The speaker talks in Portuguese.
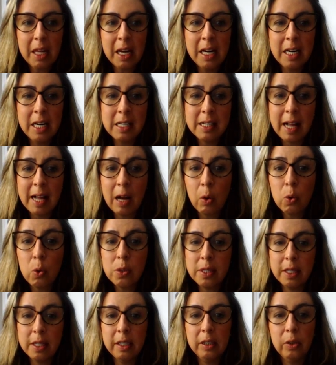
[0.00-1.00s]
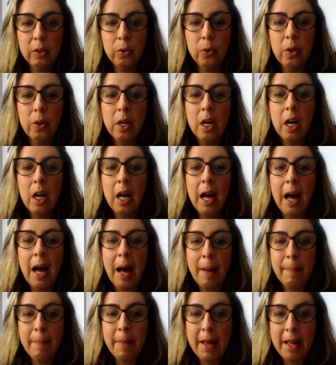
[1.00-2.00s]
ele está acusando
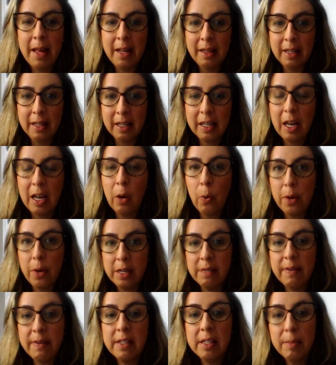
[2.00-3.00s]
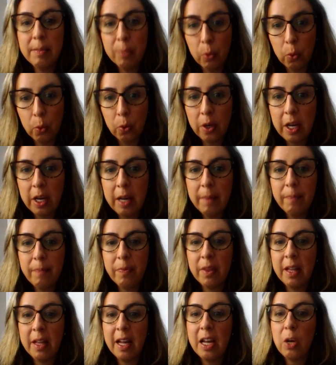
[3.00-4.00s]
a Meta, que é o ex-Facebook,
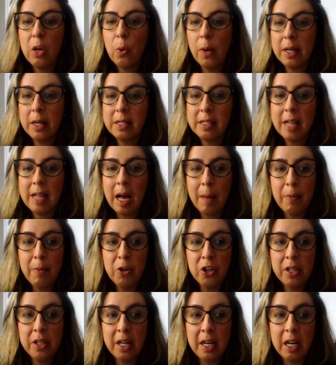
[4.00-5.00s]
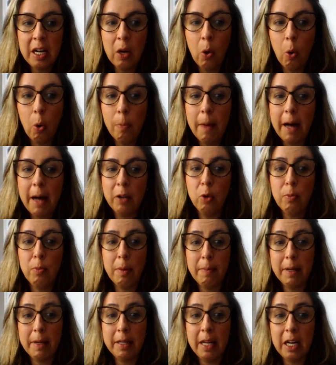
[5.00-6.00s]
né, e o WhatsApp de terem roubado uma
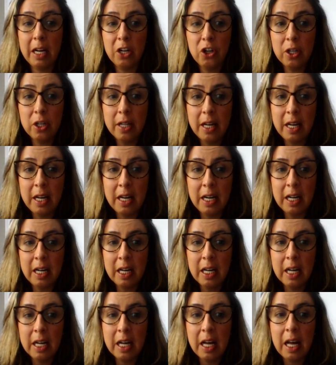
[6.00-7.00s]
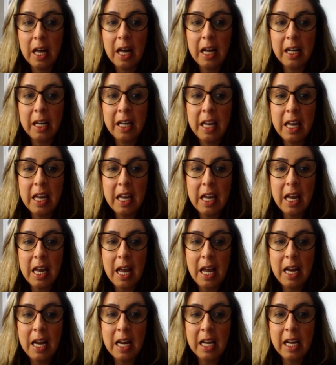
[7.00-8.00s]
patente dele, que
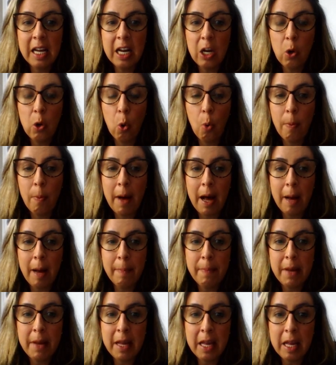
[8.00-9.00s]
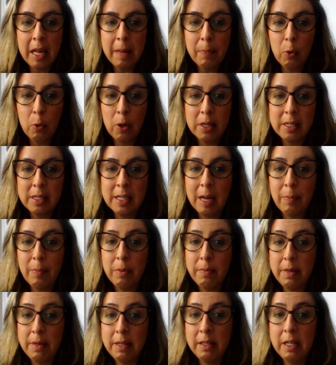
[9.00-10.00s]
ele criou uma API para o WhatsApp
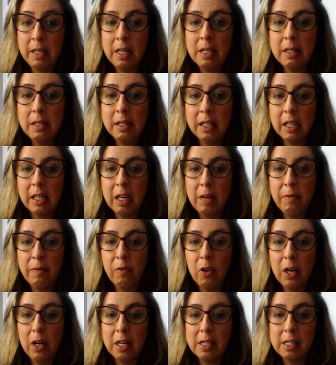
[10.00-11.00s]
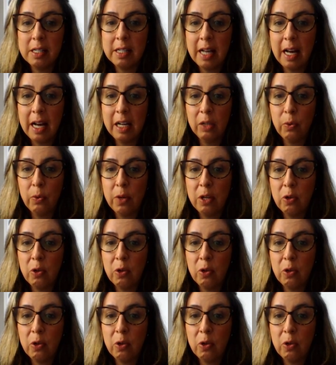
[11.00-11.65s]
Business, que foi lançado em